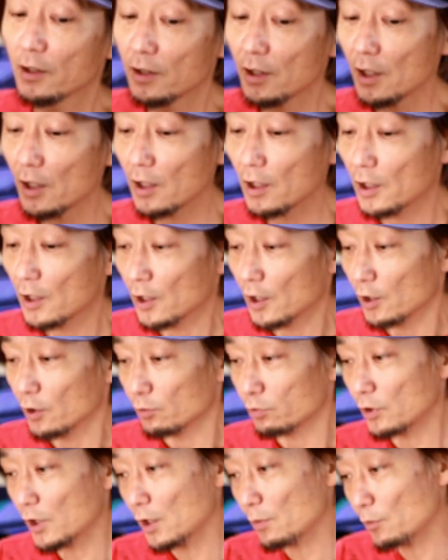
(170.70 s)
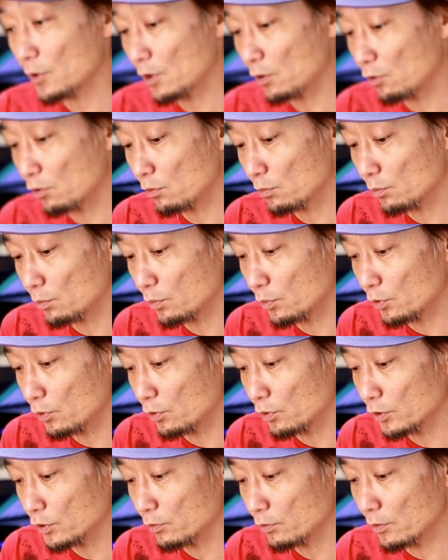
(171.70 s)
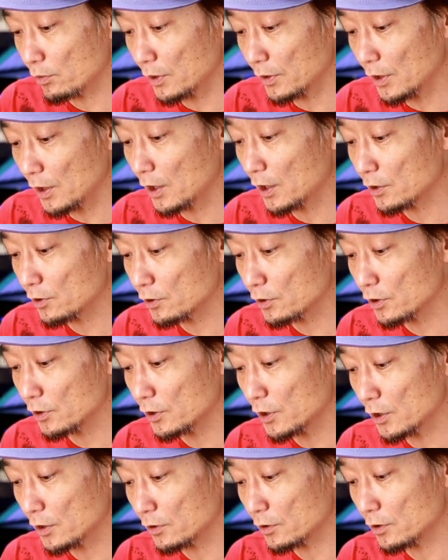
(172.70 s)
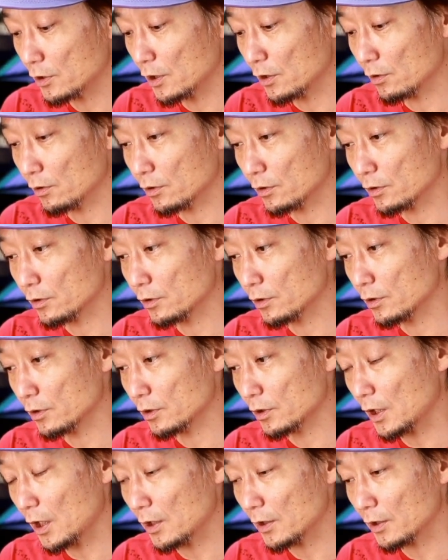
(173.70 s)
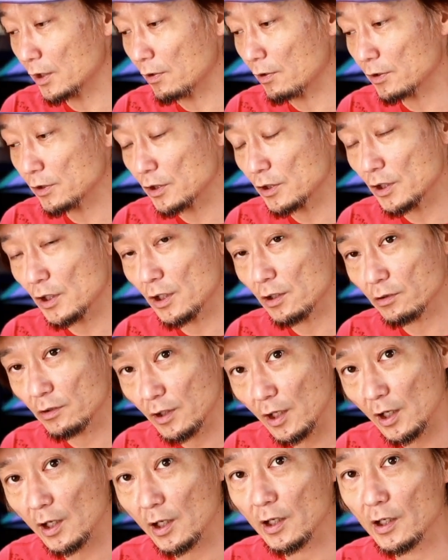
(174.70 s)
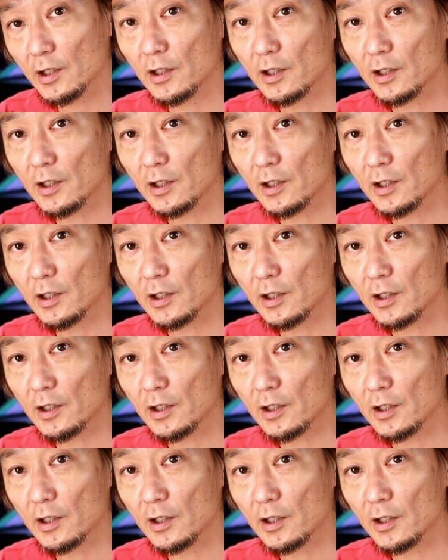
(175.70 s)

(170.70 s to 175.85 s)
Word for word: で、フライモアコンボにはね、ついてるけど、単体はついてなくて、